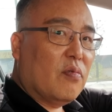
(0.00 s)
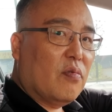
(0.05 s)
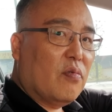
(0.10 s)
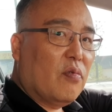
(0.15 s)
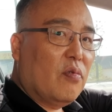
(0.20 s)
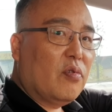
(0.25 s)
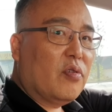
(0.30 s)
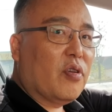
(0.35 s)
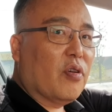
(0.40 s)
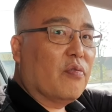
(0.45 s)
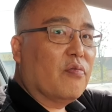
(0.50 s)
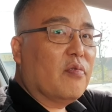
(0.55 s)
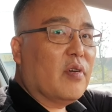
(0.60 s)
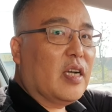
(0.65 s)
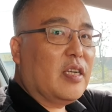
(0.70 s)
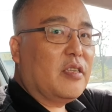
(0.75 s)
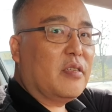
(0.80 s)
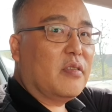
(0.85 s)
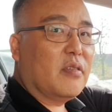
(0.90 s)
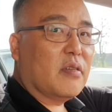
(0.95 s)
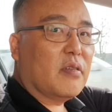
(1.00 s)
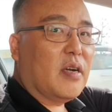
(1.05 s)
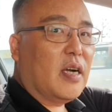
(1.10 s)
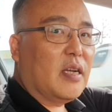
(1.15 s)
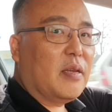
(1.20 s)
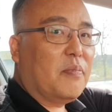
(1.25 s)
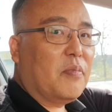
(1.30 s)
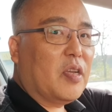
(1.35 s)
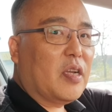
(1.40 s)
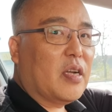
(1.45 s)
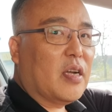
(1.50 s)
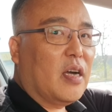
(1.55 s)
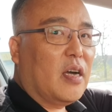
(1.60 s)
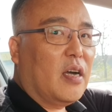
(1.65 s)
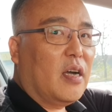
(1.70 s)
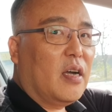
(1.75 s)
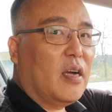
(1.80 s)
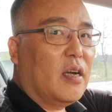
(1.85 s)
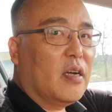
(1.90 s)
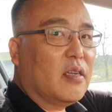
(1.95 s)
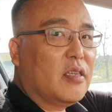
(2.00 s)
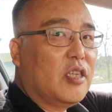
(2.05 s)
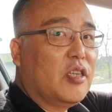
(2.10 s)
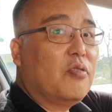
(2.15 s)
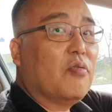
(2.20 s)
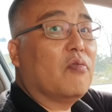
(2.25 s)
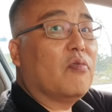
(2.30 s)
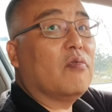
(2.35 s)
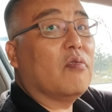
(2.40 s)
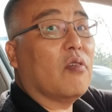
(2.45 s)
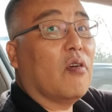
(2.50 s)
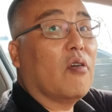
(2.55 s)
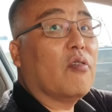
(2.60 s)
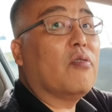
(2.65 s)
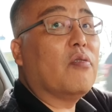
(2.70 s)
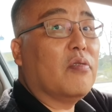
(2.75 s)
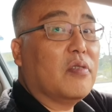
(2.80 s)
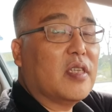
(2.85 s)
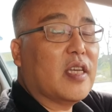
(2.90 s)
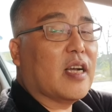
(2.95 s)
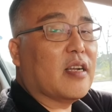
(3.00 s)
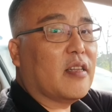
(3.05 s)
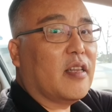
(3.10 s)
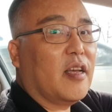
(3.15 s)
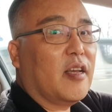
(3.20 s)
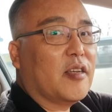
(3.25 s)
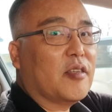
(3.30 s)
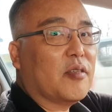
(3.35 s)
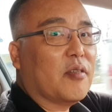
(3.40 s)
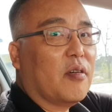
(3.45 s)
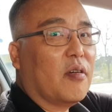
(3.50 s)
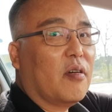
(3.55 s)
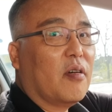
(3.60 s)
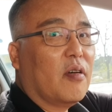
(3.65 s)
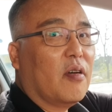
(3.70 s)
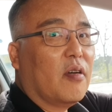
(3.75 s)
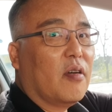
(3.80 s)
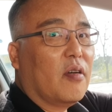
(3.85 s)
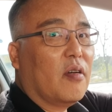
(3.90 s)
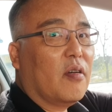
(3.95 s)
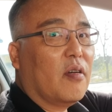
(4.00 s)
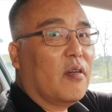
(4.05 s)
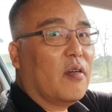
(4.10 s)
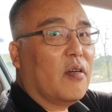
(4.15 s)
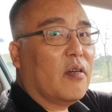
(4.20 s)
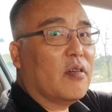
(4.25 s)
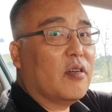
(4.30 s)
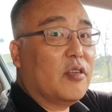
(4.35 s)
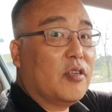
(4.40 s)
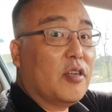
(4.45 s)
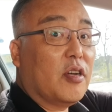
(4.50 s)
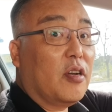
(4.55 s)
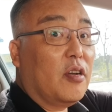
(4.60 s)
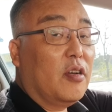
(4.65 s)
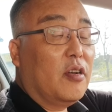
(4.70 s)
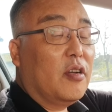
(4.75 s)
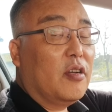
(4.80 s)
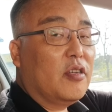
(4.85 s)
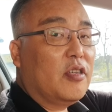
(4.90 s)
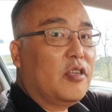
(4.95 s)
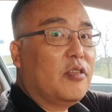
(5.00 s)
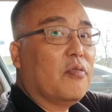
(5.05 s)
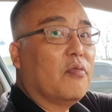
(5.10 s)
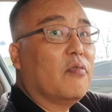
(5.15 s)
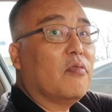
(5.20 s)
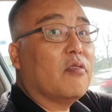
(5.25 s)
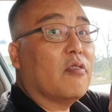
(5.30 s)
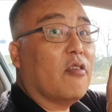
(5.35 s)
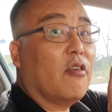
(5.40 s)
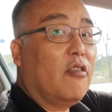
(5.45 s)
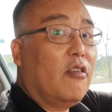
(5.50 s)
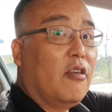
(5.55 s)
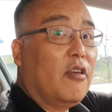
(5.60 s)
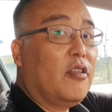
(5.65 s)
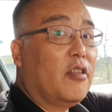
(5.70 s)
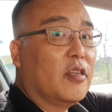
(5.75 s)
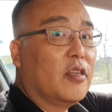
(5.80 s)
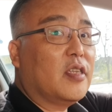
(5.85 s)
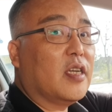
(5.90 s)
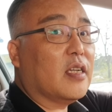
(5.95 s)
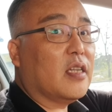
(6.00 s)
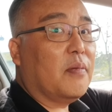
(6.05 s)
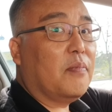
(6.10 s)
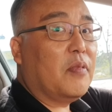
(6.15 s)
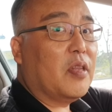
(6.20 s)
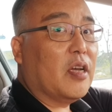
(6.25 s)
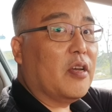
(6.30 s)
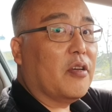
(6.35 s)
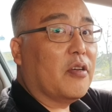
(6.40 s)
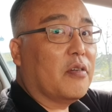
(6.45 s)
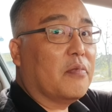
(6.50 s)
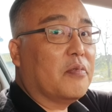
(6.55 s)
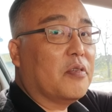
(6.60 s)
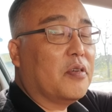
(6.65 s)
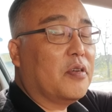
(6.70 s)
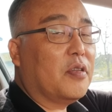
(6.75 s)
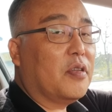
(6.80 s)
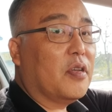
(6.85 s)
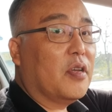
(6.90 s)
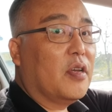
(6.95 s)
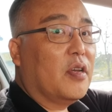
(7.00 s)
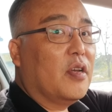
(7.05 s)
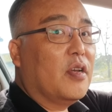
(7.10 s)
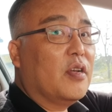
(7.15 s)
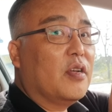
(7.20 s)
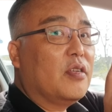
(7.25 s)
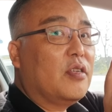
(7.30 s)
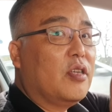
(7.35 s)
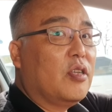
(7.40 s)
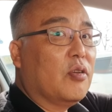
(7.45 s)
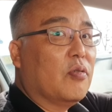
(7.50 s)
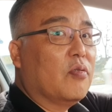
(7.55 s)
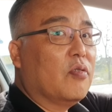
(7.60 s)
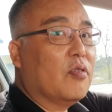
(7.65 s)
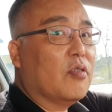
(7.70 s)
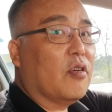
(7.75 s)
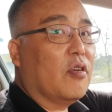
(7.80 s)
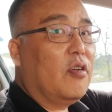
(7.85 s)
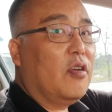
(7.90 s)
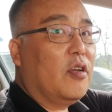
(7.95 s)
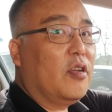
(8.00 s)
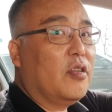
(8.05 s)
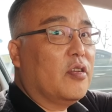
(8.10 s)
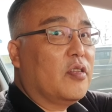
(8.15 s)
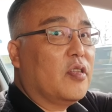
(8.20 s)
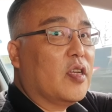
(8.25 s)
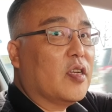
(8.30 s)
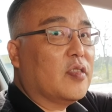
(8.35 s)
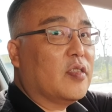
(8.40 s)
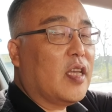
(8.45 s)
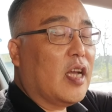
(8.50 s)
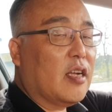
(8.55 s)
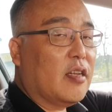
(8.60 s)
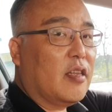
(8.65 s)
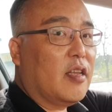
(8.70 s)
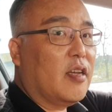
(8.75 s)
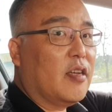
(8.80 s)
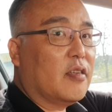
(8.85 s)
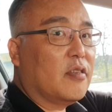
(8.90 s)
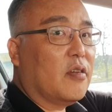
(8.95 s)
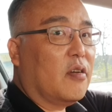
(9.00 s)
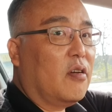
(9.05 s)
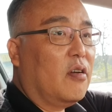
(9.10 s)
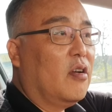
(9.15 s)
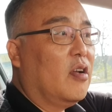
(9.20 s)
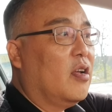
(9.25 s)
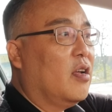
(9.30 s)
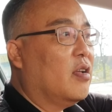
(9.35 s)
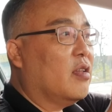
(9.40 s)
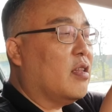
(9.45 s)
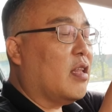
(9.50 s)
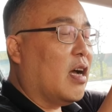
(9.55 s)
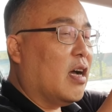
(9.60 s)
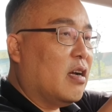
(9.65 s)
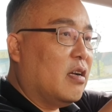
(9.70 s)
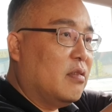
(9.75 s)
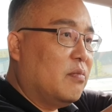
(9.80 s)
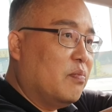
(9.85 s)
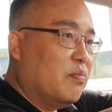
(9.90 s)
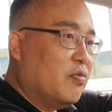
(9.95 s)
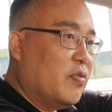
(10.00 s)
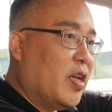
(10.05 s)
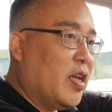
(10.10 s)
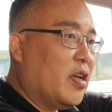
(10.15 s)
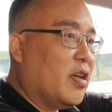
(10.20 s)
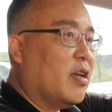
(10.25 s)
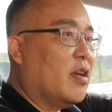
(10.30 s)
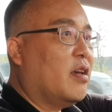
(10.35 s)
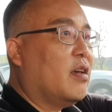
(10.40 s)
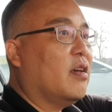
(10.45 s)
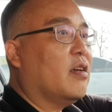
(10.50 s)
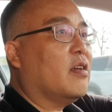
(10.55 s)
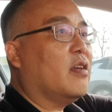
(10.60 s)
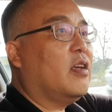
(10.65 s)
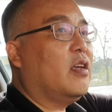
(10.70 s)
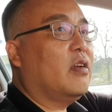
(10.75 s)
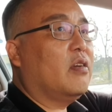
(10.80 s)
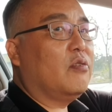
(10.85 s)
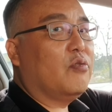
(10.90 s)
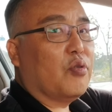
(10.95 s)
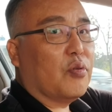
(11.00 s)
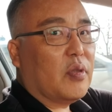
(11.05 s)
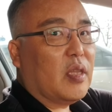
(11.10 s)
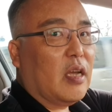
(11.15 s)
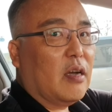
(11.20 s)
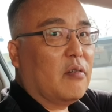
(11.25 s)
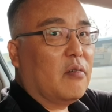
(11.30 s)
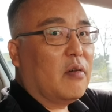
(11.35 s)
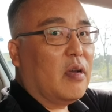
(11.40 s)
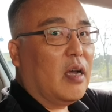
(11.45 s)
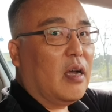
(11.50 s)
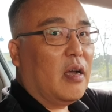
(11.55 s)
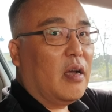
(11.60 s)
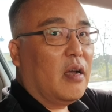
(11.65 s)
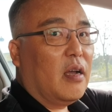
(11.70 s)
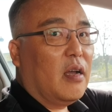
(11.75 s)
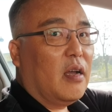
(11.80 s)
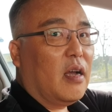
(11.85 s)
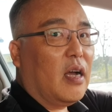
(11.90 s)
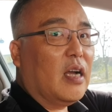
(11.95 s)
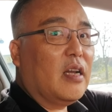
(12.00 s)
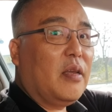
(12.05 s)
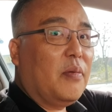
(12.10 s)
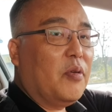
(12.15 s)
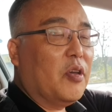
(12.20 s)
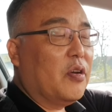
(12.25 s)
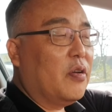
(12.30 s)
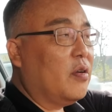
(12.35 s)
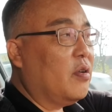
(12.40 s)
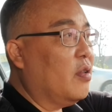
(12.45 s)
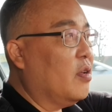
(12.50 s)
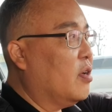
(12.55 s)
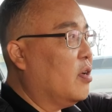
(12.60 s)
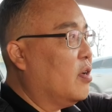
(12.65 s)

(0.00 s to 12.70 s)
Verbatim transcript: 올 경우가 있을 거 아닙니까 시동 걸어 놓은 상태에서 그죠 시동은 걸려 있는 상태입니다 여러분 시동은 걸려 있는 상태에서 다른 분에게 키를 줬다거나 아니면은